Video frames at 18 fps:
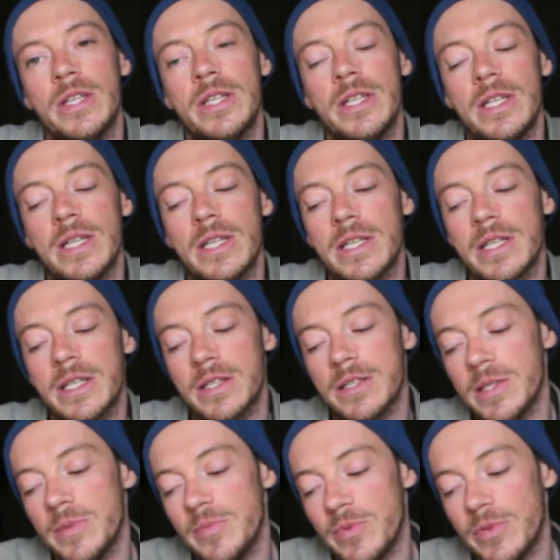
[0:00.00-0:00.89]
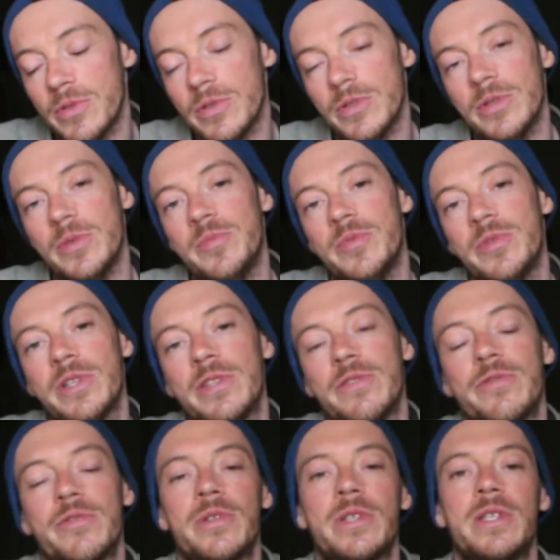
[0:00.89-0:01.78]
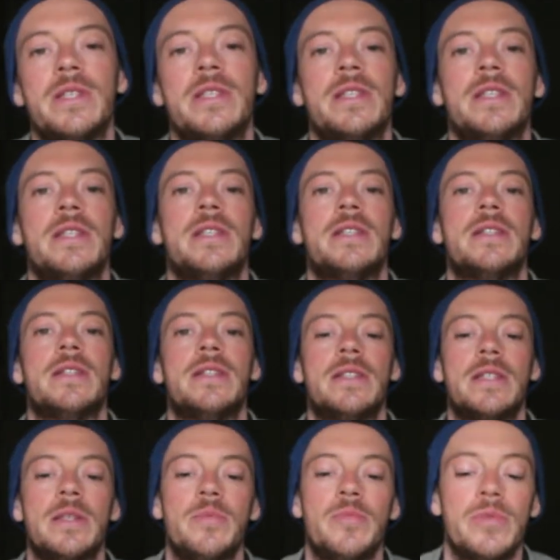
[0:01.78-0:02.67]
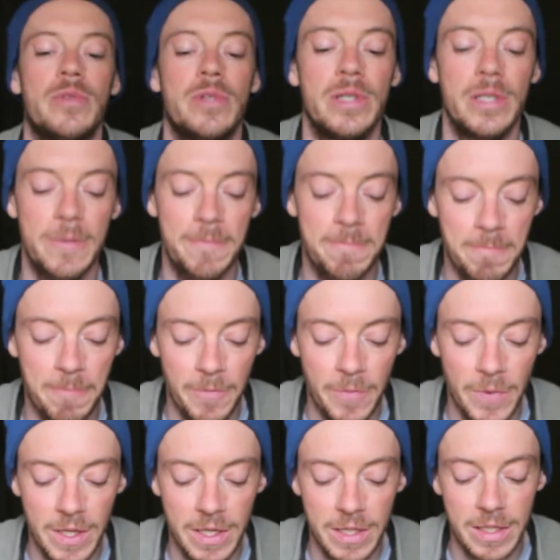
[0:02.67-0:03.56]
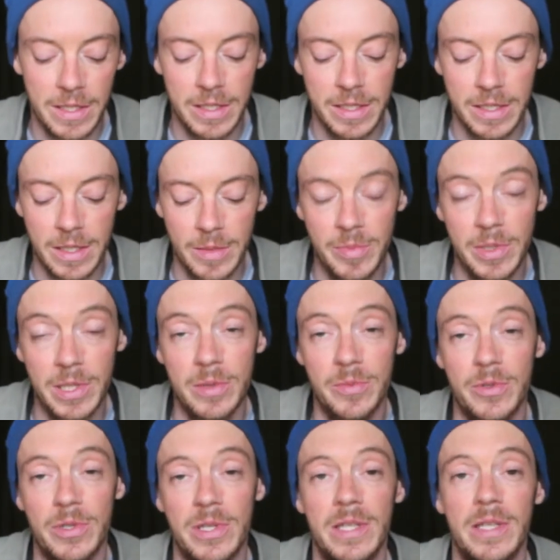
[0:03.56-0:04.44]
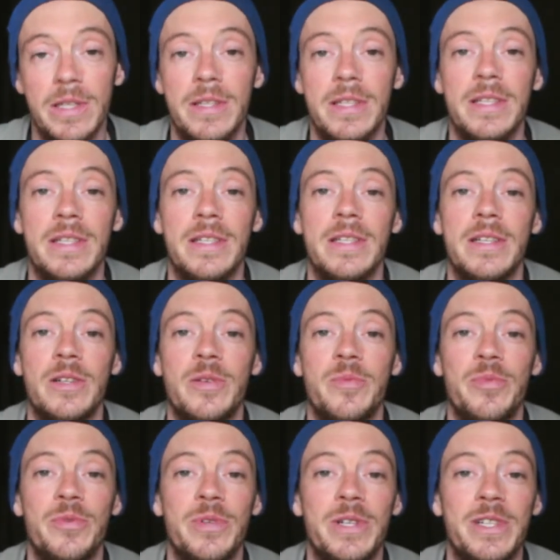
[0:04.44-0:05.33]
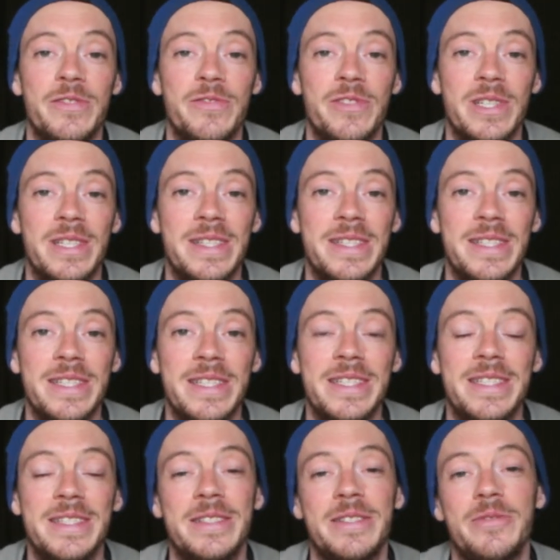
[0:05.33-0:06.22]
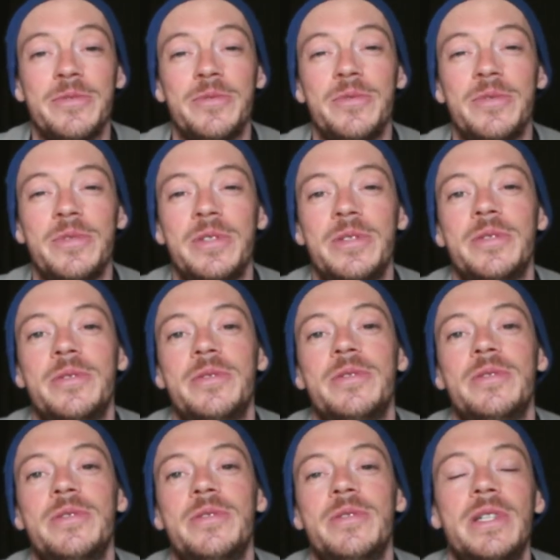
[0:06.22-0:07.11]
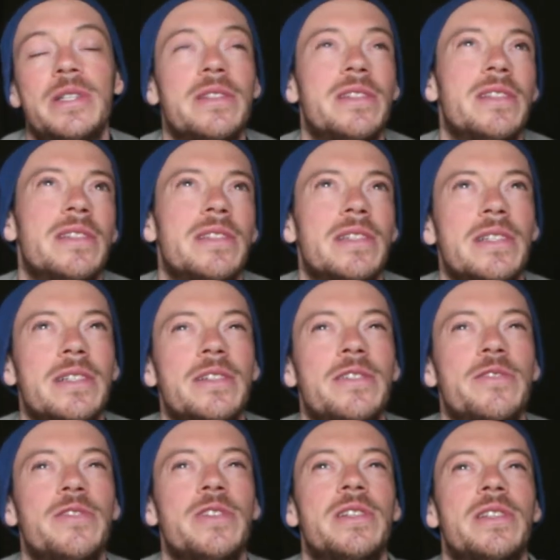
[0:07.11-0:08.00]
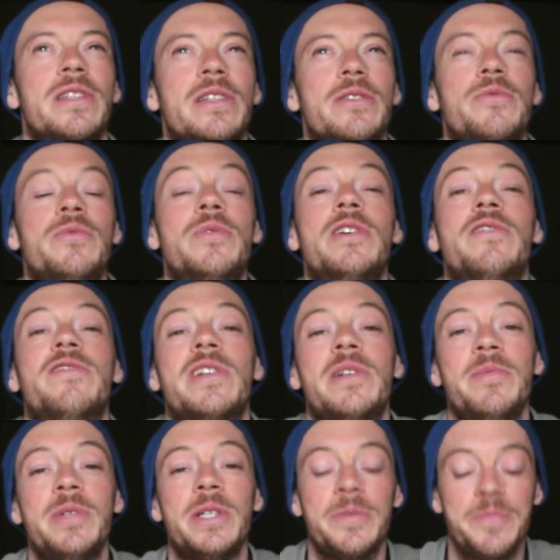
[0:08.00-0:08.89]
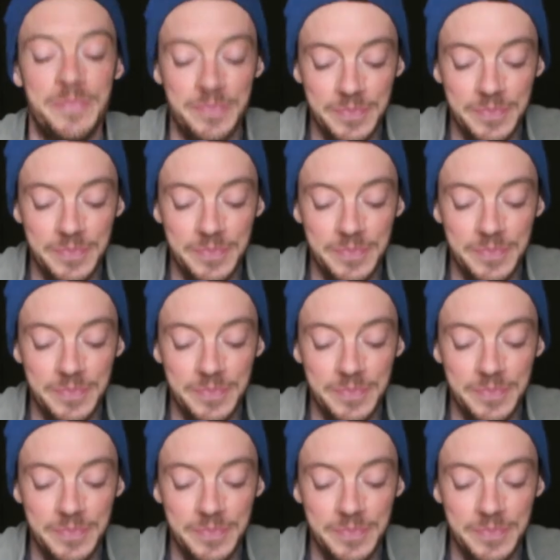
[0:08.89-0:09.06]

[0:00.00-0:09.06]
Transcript: Il a regardé pour, euh, pour Ifourki ses points. Et apparemment, elle était un peu infectée. Euh, ouais, c'était ça, infecté ou inflammé.